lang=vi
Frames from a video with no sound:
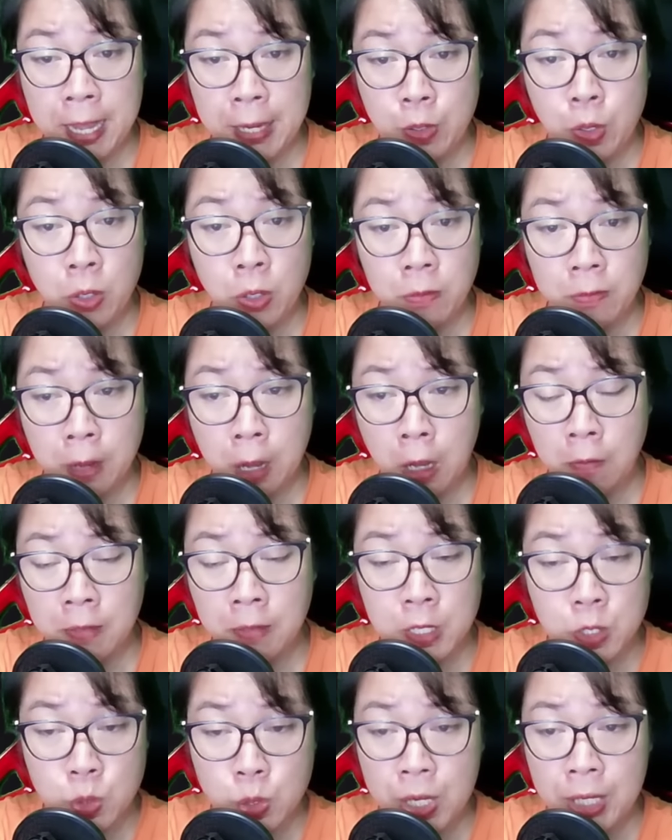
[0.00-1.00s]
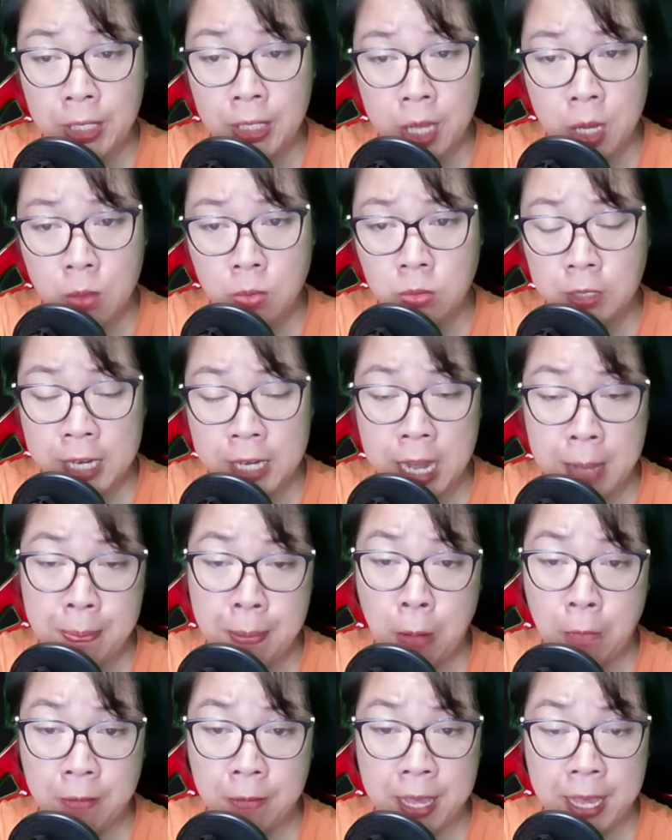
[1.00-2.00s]
đối phó với truyền thông để
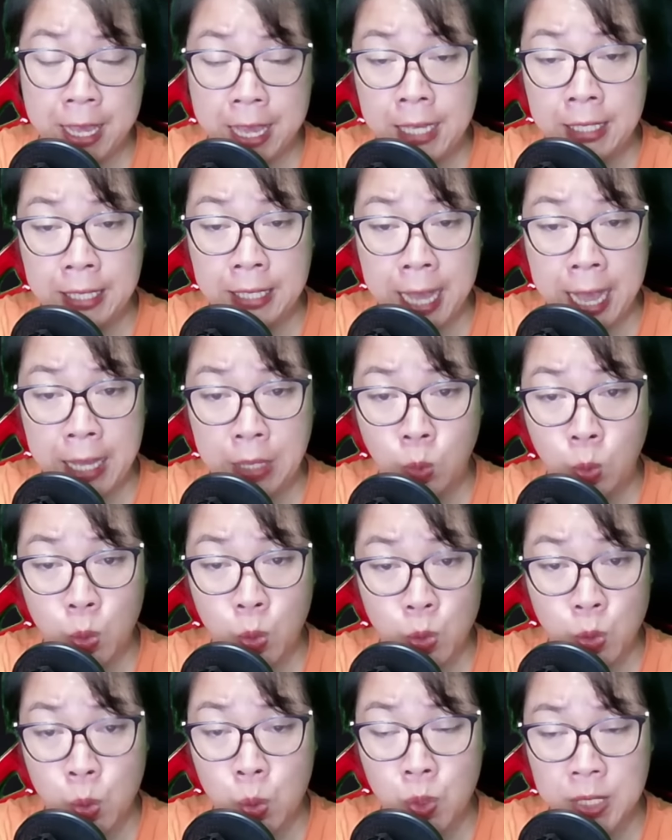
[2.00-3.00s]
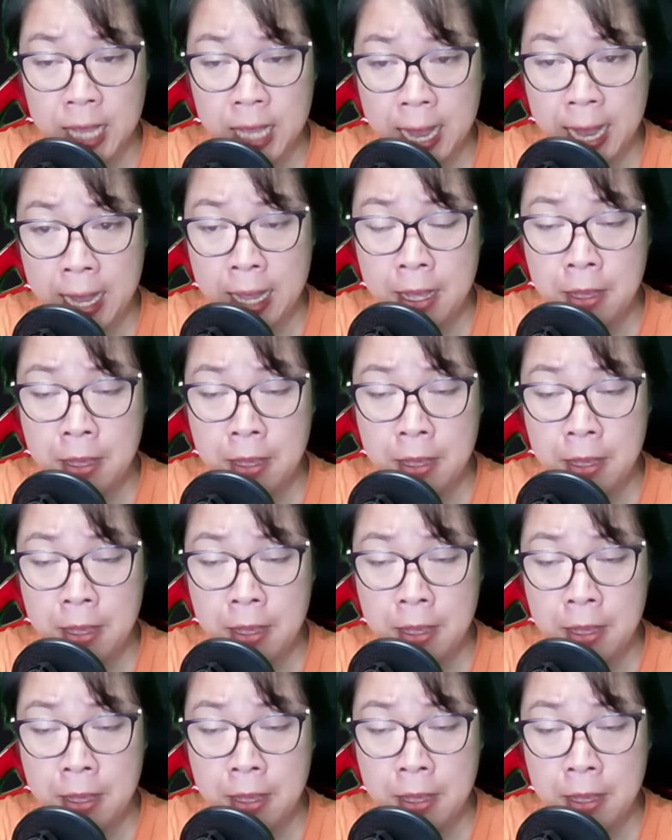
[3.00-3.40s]
bảo vệ hình ảnh của dụ gia,